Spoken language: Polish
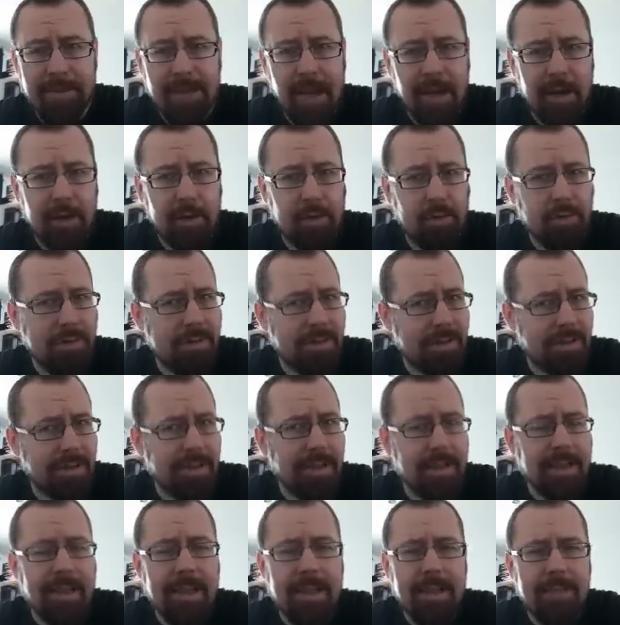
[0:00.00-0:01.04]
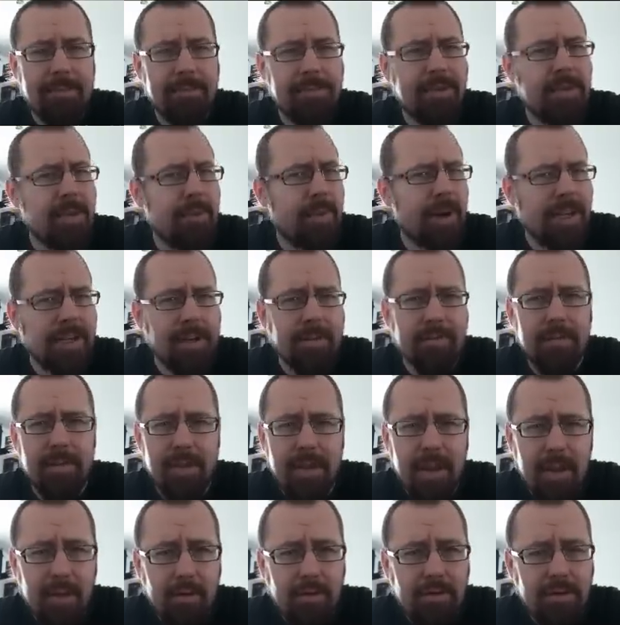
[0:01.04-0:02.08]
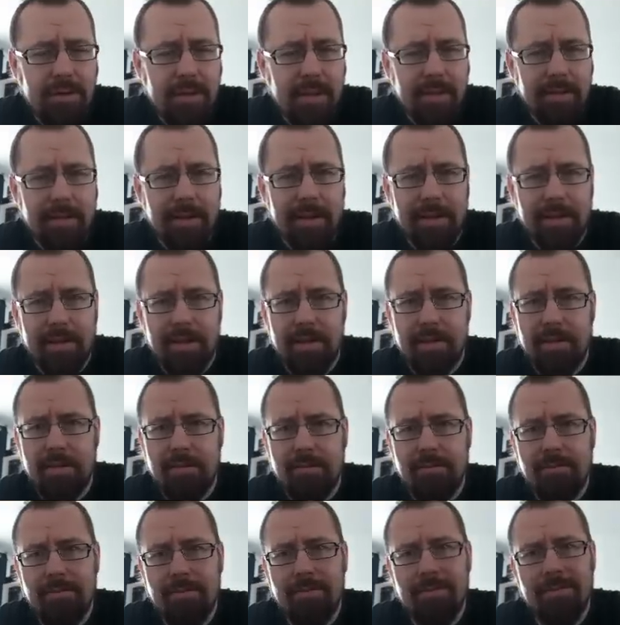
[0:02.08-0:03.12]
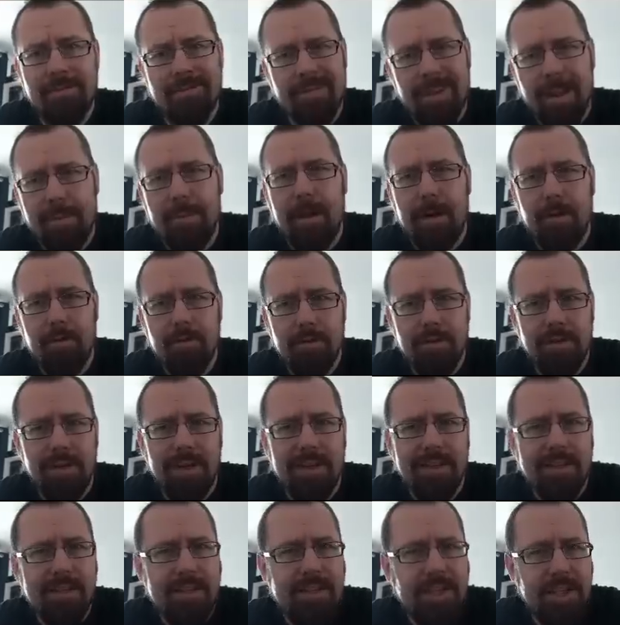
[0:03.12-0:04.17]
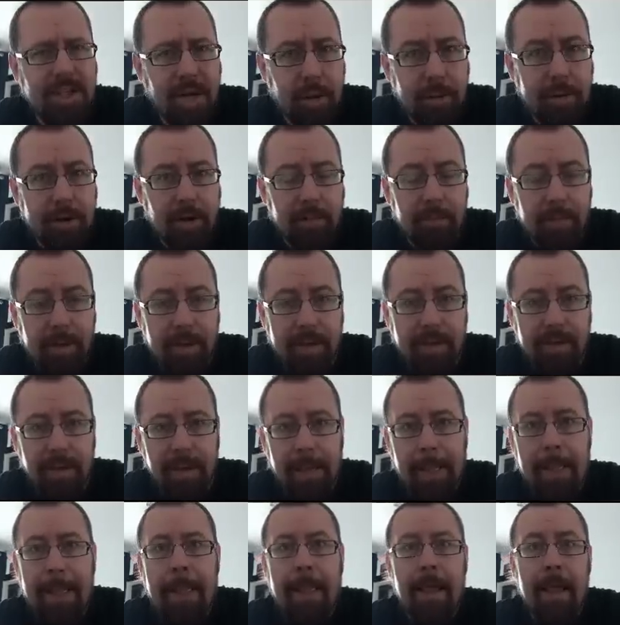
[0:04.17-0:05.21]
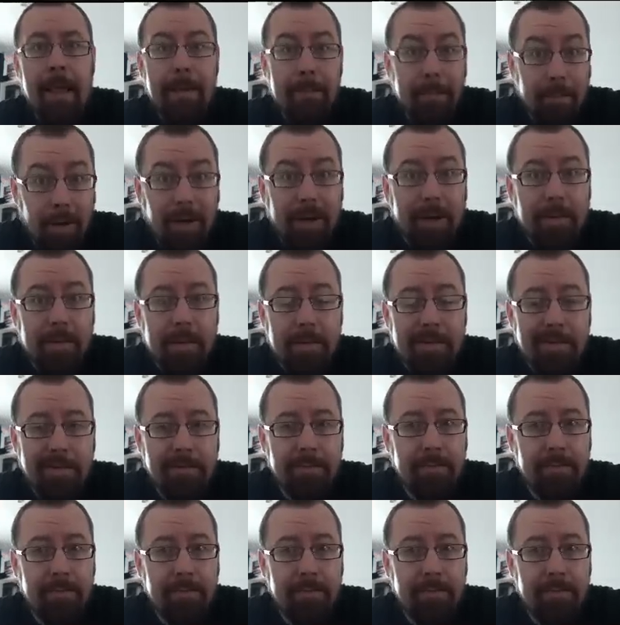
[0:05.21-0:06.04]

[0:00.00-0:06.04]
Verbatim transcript: Kaktusy? Przepraszam, nie ludzi, tylko jakichś chyba ludzi, ale zdziczałych kompletnie, pogram sobie w